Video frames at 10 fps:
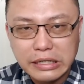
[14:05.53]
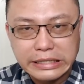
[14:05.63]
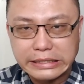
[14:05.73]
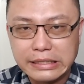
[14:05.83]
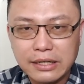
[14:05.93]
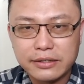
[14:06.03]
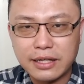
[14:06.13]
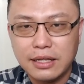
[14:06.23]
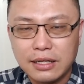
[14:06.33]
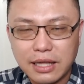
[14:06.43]
落格，
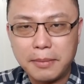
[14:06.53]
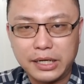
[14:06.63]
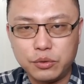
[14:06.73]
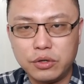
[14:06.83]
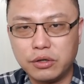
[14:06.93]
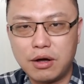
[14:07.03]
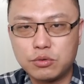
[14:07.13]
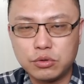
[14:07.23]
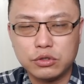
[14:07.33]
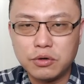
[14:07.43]
那它每个月的
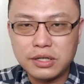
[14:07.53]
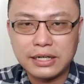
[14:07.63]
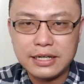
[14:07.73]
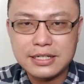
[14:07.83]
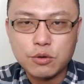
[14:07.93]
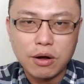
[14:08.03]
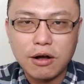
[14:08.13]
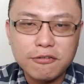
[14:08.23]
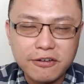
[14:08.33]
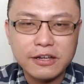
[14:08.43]
话，Google 都会给你一些广
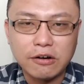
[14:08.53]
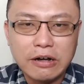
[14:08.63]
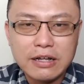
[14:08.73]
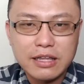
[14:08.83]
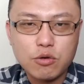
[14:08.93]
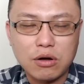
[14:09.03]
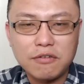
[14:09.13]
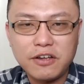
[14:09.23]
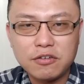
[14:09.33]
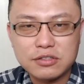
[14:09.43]
告费用。那广
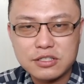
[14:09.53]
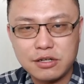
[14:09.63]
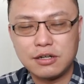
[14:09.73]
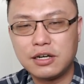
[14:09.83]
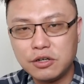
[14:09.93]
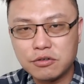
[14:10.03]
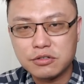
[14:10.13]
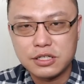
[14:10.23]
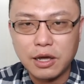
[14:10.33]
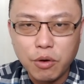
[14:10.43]
告费用之前可以
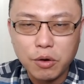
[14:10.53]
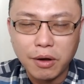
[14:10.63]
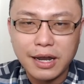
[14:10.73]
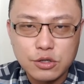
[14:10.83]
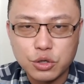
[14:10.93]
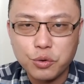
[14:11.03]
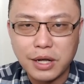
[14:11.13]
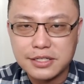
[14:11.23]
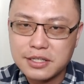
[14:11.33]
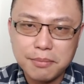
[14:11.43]
用西联汇款来收
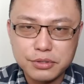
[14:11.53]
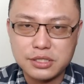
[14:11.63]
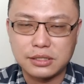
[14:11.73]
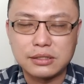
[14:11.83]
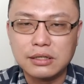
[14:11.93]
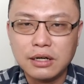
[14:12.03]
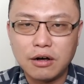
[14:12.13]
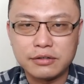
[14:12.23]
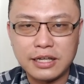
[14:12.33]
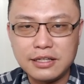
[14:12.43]
款，现在不行了，
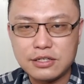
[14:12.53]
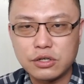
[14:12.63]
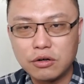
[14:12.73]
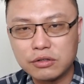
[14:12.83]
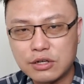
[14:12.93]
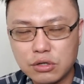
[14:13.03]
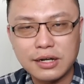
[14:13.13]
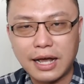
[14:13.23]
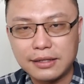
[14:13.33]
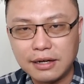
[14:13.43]
哦，年底之后它就要
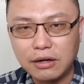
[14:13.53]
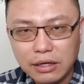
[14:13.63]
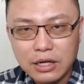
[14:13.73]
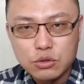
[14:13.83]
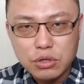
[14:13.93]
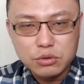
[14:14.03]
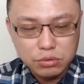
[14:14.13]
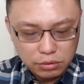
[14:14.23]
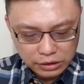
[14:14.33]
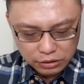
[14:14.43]
改掉了。所以
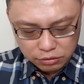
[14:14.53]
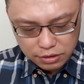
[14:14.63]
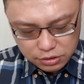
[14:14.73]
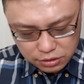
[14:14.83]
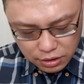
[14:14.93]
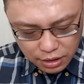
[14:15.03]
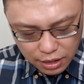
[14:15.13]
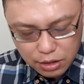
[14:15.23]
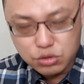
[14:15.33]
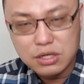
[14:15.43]
如果你用的是
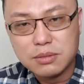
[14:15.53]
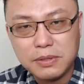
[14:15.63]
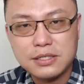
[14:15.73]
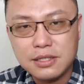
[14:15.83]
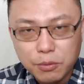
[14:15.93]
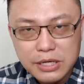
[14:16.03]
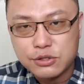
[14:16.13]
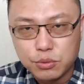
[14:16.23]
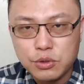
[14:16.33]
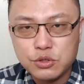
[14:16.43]
HSBC 的位
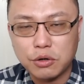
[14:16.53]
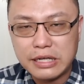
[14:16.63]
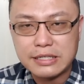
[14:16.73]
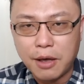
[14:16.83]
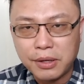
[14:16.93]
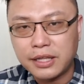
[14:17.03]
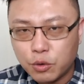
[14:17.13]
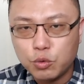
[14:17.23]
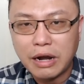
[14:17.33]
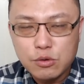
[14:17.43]
运筹理财万
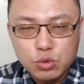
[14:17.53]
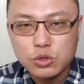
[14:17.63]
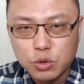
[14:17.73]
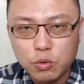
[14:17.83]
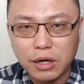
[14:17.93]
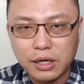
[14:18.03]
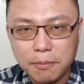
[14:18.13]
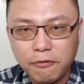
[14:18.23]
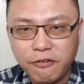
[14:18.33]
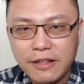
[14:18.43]
能户来做收款
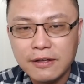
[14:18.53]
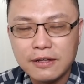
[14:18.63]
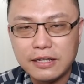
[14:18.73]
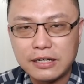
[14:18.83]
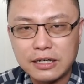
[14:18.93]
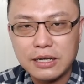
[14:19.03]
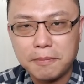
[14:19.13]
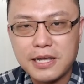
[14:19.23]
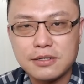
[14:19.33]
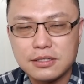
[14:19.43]
的部分，你可以
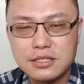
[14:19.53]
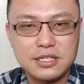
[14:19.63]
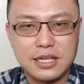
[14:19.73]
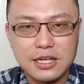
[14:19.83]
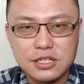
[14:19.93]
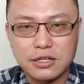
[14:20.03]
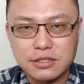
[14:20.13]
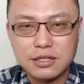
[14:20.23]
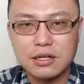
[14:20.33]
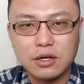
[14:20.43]
被节省
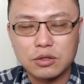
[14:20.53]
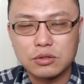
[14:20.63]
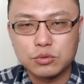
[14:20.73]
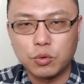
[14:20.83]
这个。